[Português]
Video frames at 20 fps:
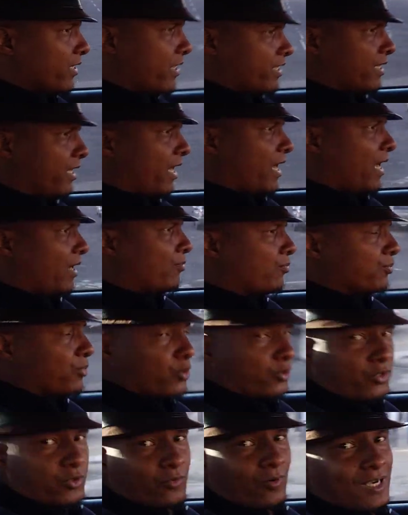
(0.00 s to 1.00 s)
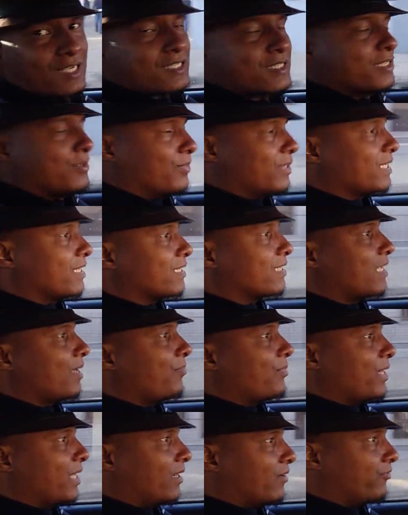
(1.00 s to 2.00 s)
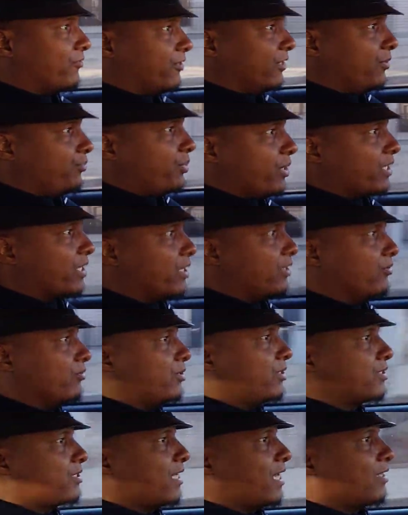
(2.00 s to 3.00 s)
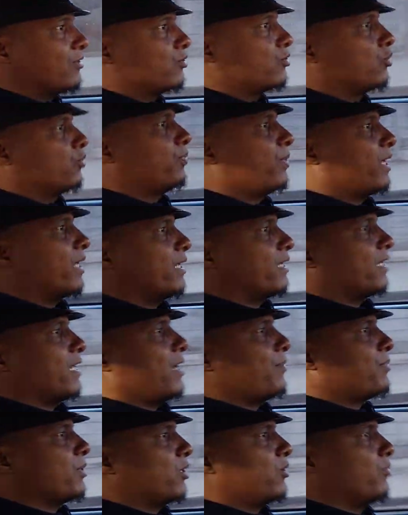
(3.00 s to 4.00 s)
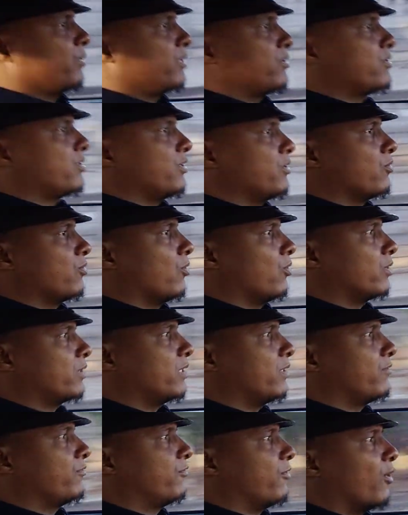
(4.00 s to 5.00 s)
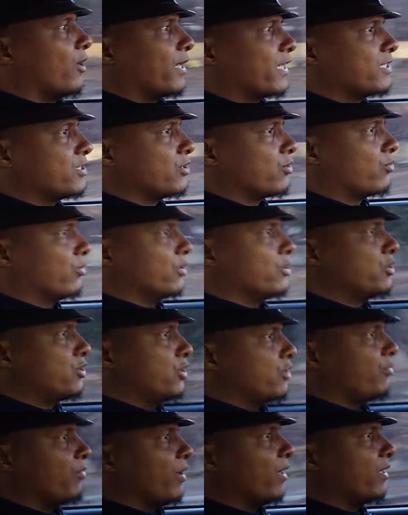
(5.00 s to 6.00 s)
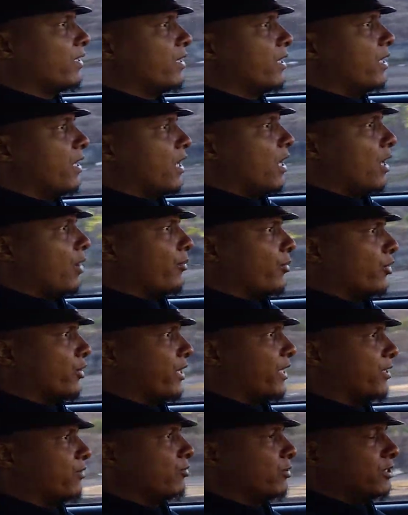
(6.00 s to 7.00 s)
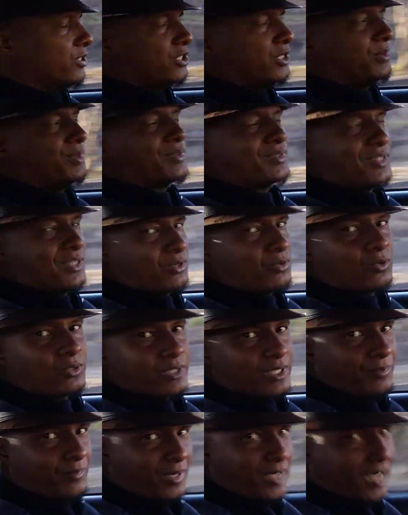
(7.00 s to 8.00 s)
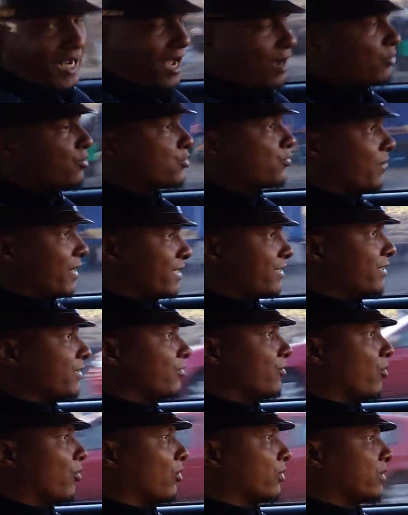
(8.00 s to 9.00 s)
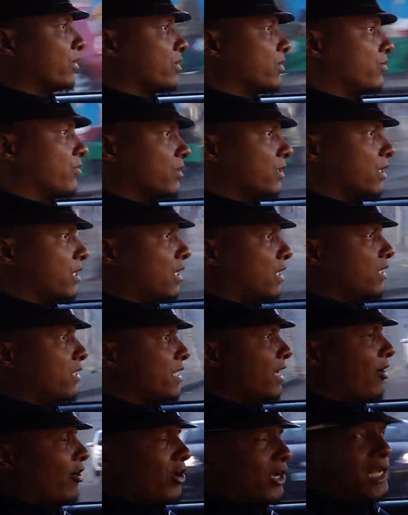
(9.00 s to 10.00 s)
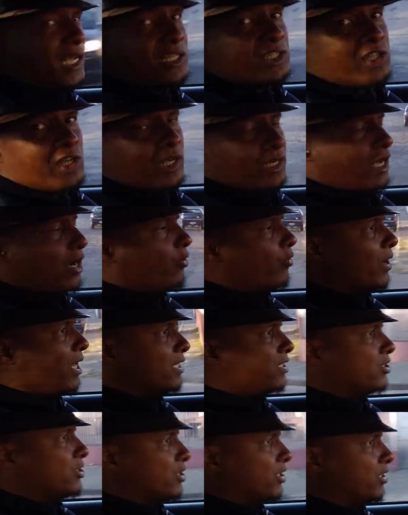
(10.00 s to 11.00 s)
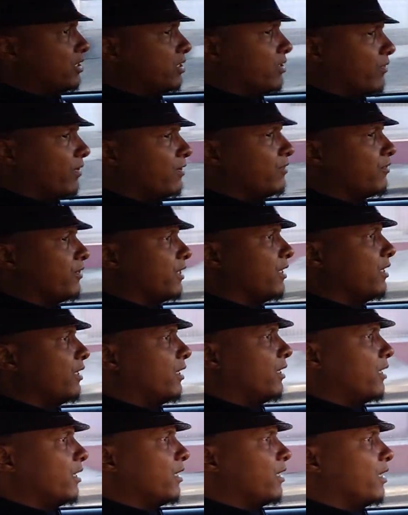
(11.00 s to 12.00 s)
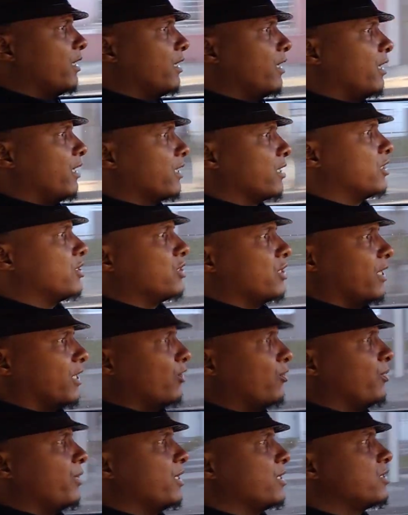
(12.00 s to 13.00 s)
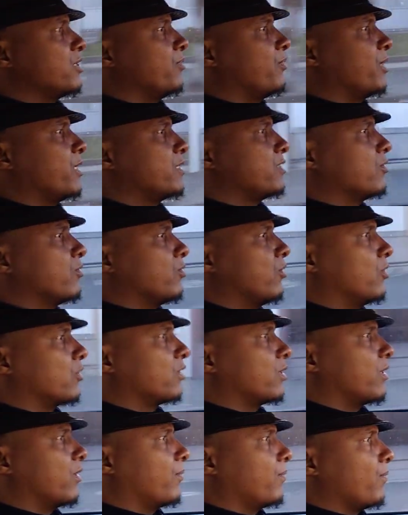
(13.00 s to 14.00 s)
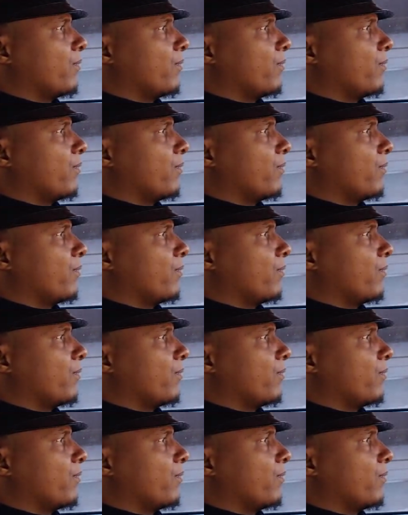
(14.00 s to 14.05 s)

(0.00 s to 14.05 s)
Que é um pouquinho acima da tabela FIP aqui no estado do Paraná, pelo menos você encontra fora de Curitiba. Porque em Curitiba você encontra carros mais em conta. Se você der uma olhadinha na OLX, você vai ver que geralmente é mais em conta.